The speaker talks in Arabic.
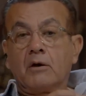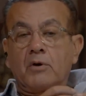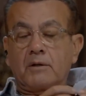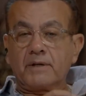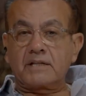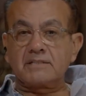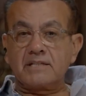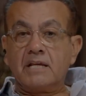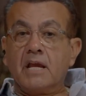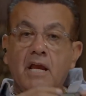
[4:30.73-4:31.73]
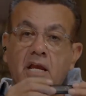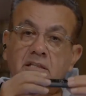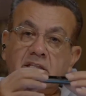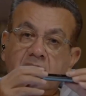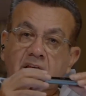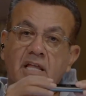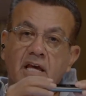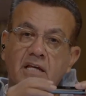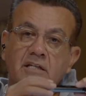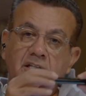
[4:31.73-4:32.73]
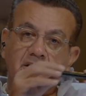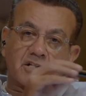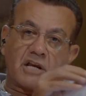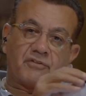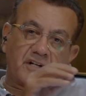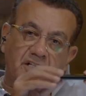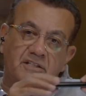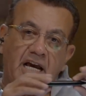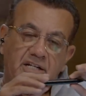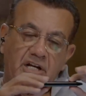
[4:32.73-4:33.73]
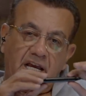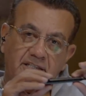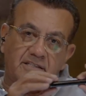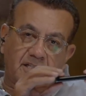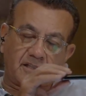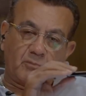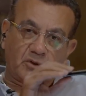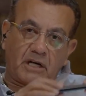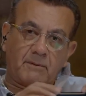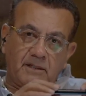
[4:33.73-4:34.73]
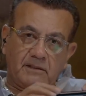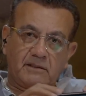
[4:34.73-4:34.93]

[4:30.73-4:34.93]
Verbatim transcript: واخد بالك ازاي انت كده ان انت شايفه ان انت عايشه حياه الست المحترمه